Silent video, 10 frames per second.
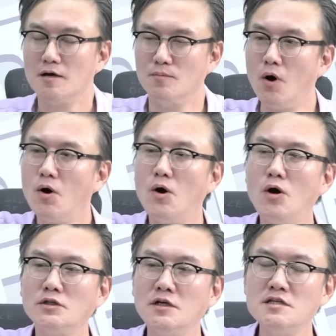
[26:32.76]

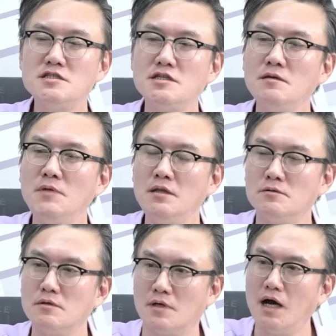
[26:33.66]
모든 식민
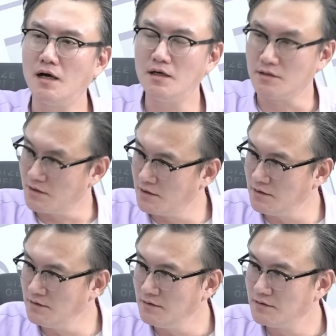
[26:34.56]

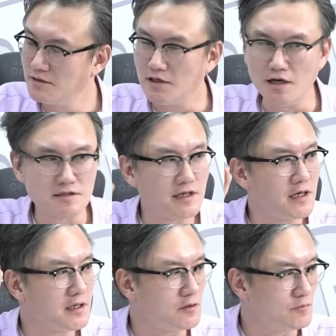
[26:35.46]
국가들은
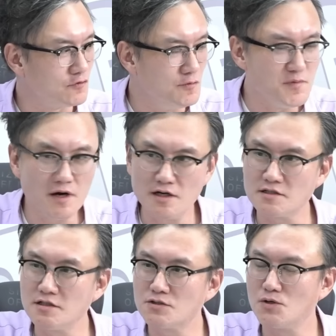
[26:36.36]
이제 운명을
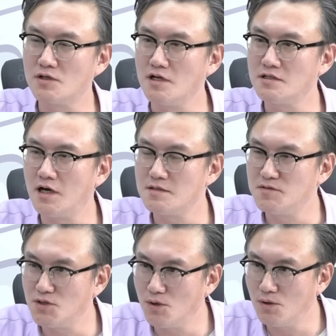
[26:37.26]
스스로
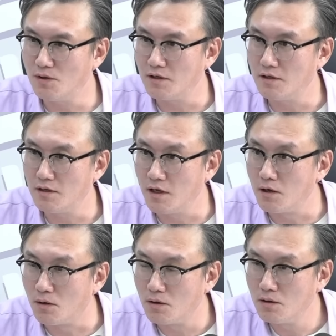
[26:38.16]
결정하십시오.
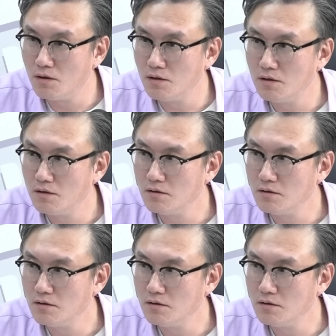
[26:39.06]
에요 네.